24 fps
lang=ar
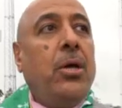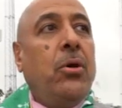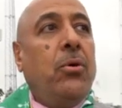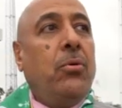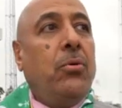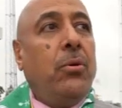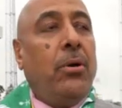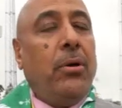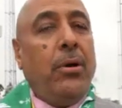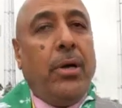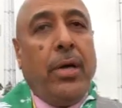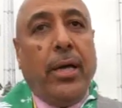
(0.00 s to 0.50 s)

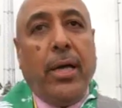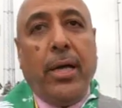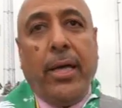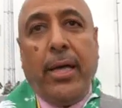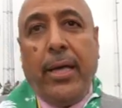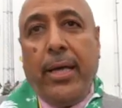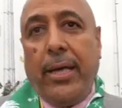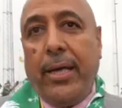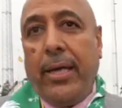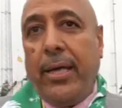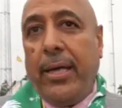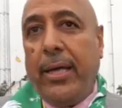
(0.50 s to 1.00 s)

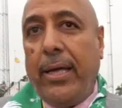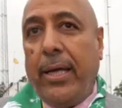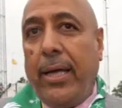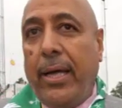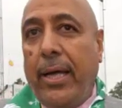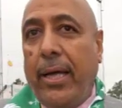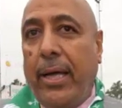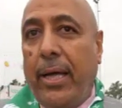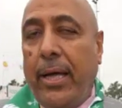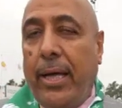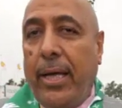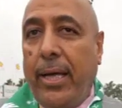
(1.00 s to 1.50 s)

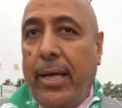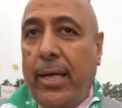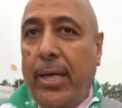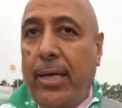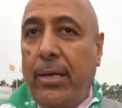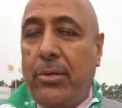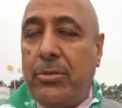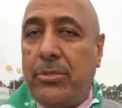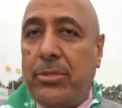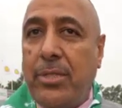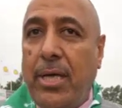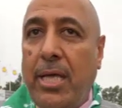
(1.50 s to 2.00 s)
واخي
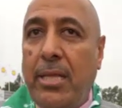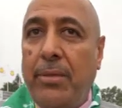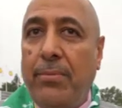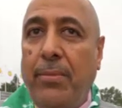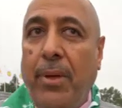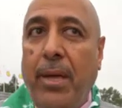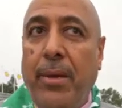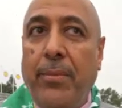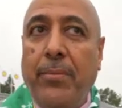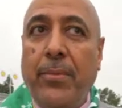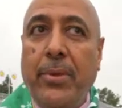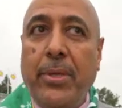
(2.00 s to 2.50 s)
الاستاذ
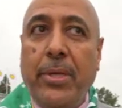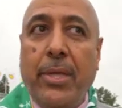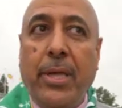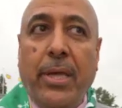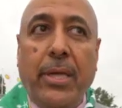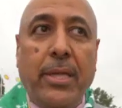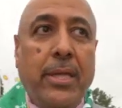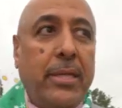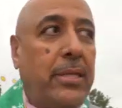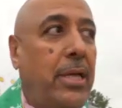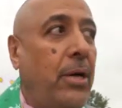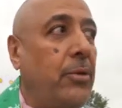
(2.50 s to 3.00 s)
محمد
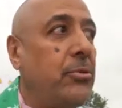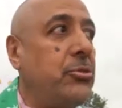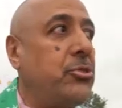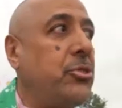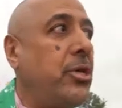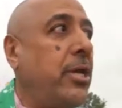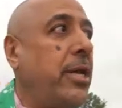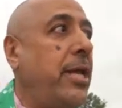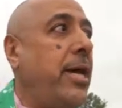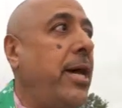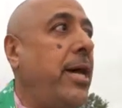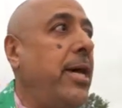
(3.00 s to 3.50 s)
آه، داود
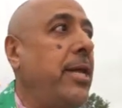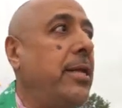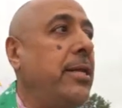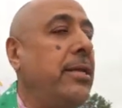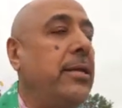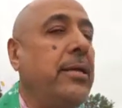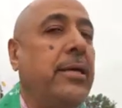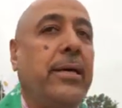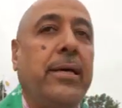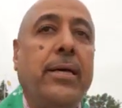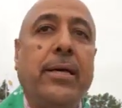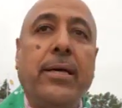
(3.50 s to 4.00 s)
شريان
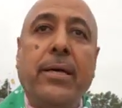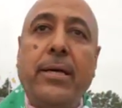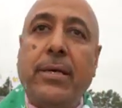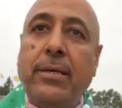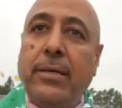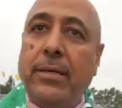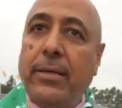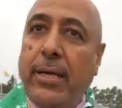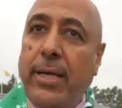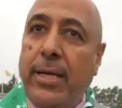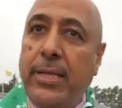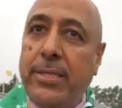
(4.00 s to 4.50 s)

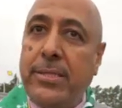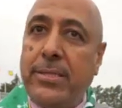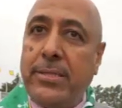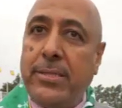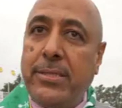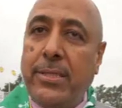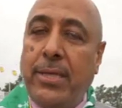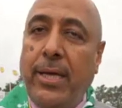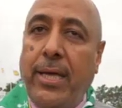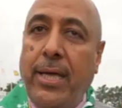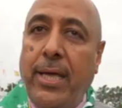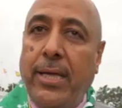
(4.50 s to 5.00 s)
آه،
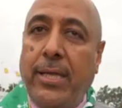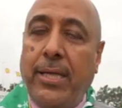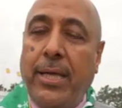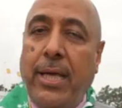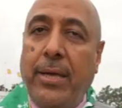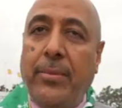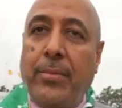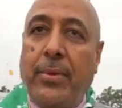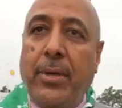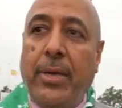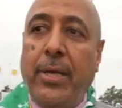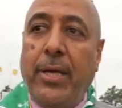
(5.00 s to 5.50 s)
رئيس هيئه
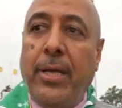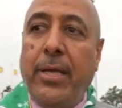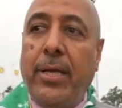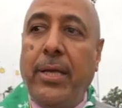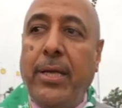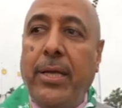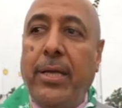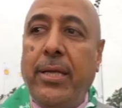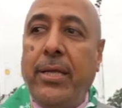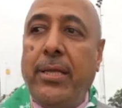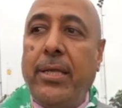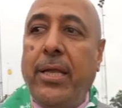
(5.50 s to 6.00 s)
العامه
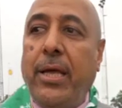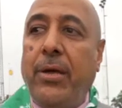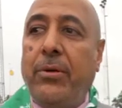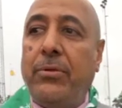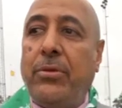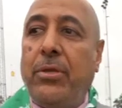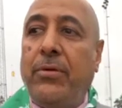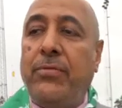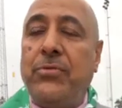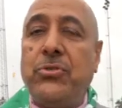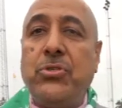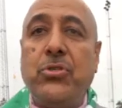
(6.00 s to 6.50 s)
للإذاعة
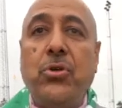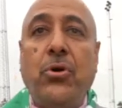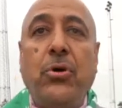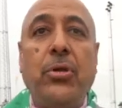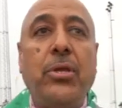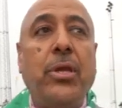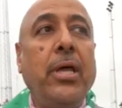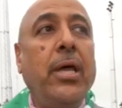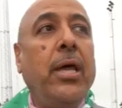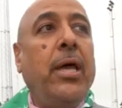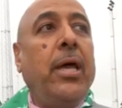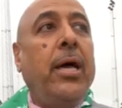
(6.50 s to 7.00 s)

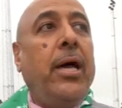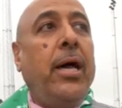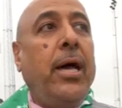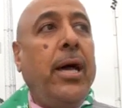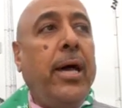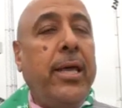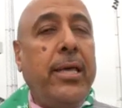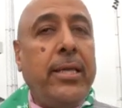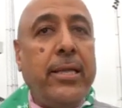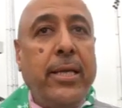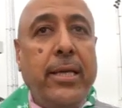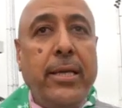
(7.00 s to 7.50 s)
والتلفزيون
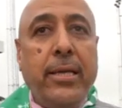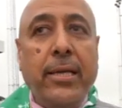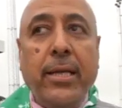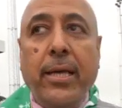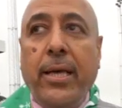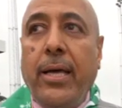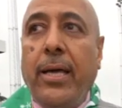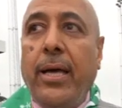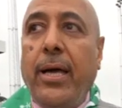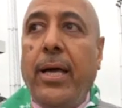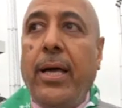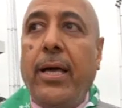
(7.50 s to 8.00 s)
ايضا
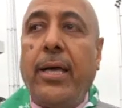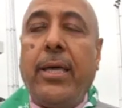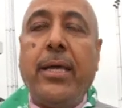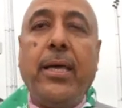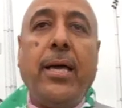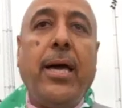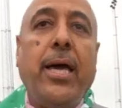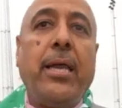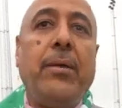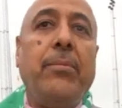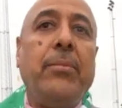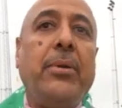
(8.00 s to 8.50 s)
آه، اخي
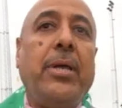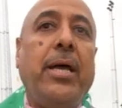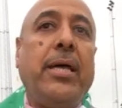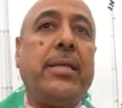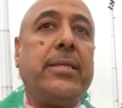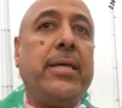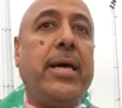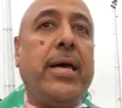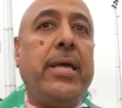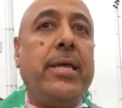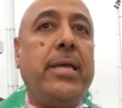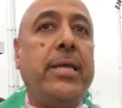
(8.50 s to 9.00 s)
غانم
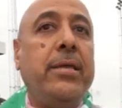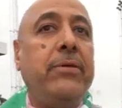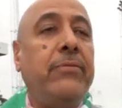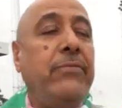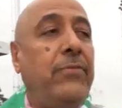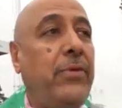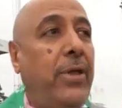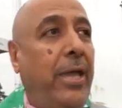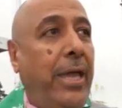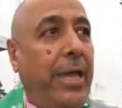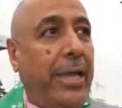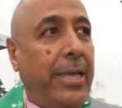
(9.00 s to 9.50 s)
القحطاني
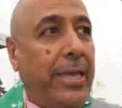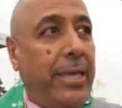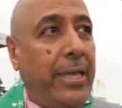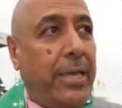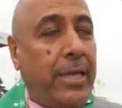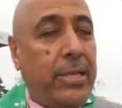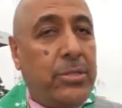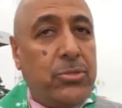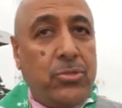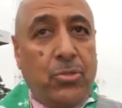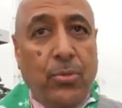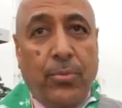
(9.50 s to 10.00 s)

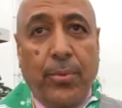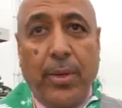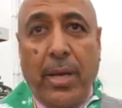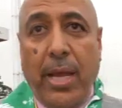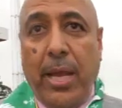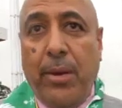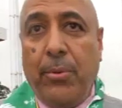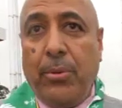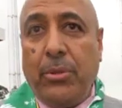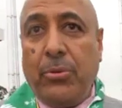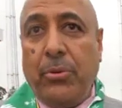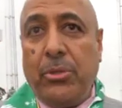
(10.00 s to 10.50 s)
حقيقه الزملاء
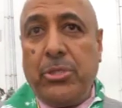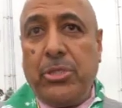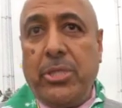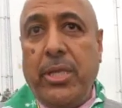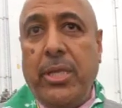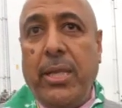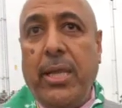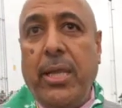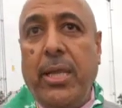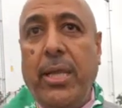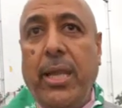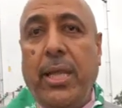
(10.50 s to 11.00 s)
المتواجدين
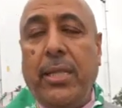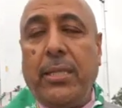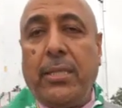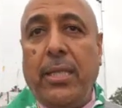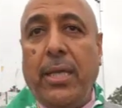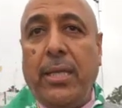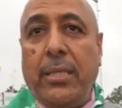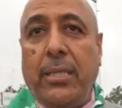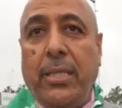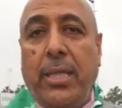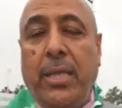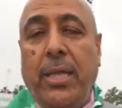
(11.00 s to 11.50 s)
هنا على
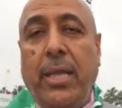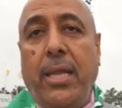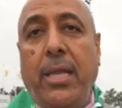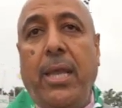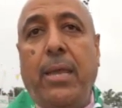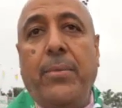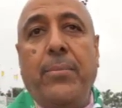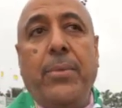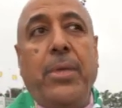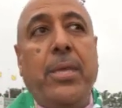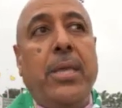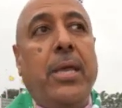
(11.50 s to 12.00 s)
التغطيه
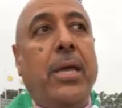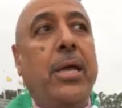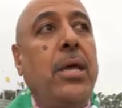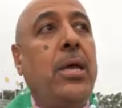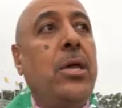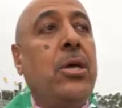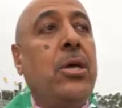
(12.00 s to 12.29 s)
الاعلاميه